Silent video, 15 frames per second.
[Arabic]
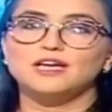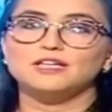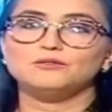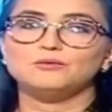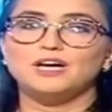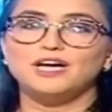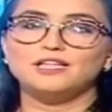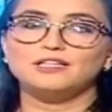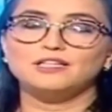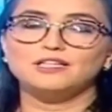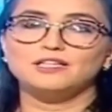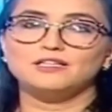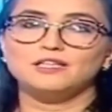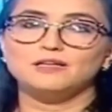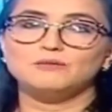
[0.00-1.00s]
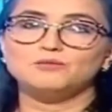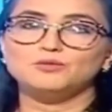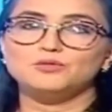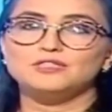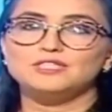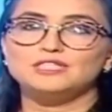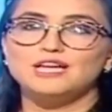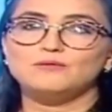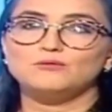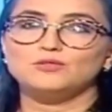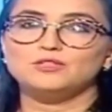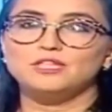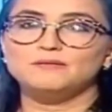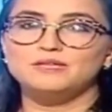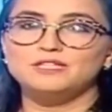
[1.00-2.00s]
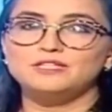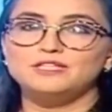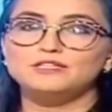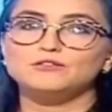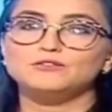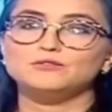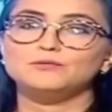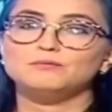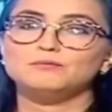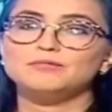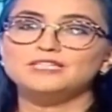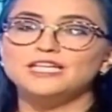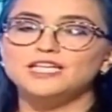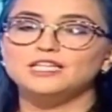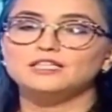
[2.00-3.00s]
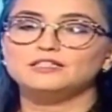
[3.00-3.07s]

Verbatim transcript: انه احنا كي نحبوا نستعملوا النباتات من غير